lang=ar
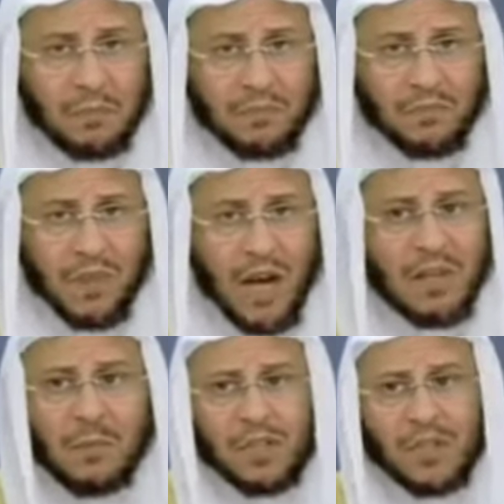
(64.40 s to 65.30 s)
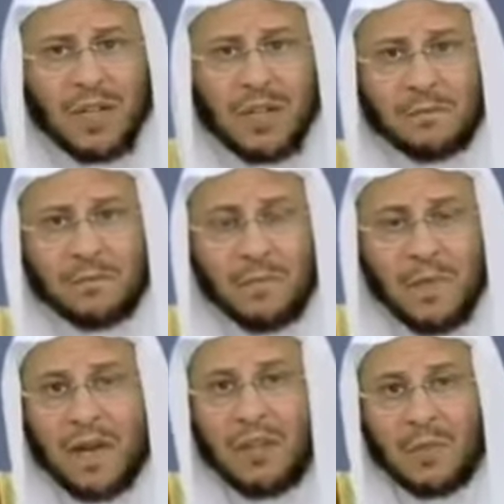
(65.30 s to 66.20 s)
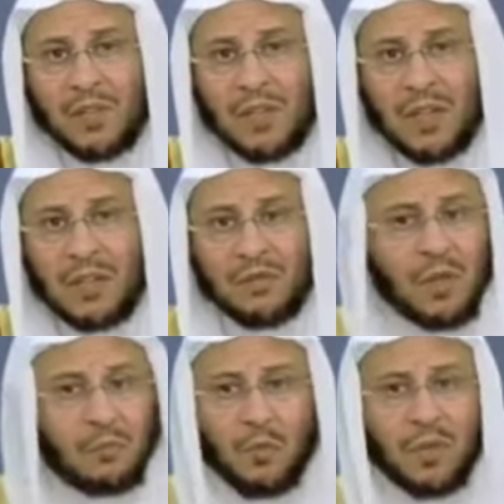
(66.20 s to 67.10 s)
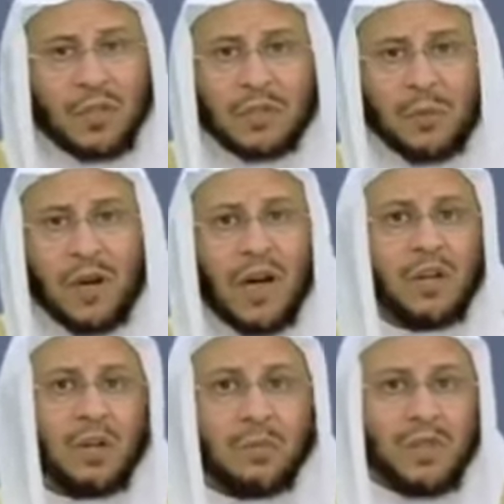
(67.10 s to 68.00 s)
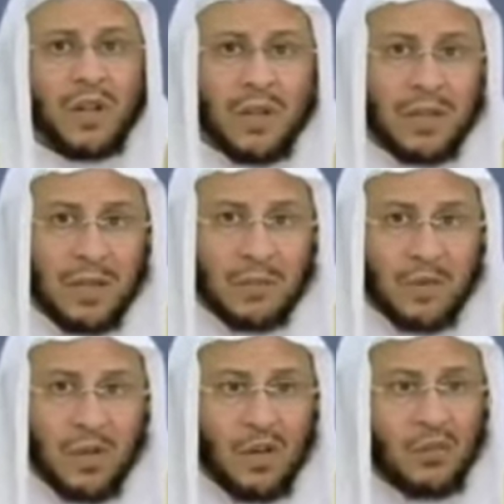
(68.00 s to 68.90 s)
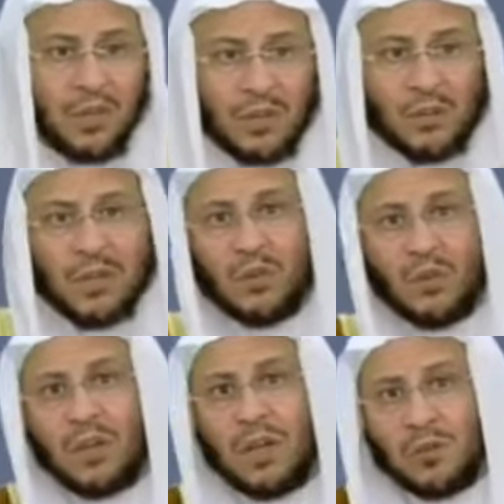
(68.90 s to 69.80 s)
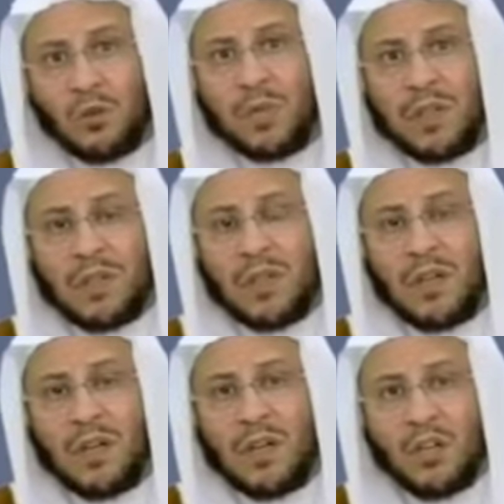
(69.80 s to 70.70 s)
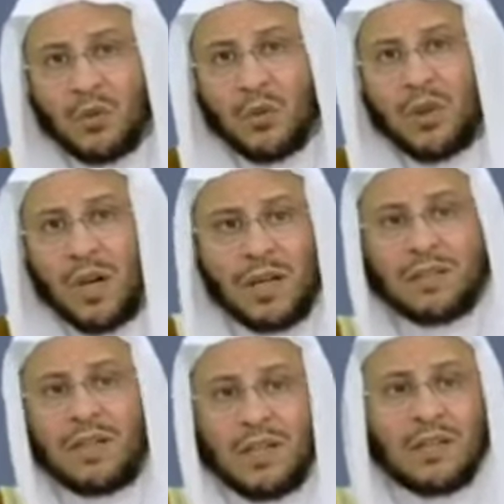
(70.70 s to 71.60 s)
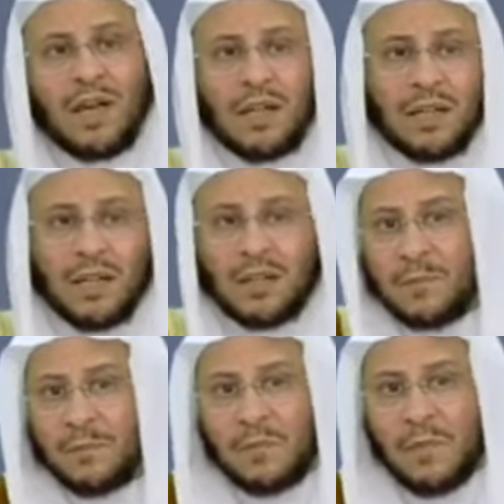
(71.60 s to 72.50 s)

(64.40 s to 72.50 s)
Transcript: نعم هذه مصلحة هذه مصلحة فممكن يبقى أكثر من ثلاث أيام فالدولة تقول لا نبقي الجثة حتى نتأكد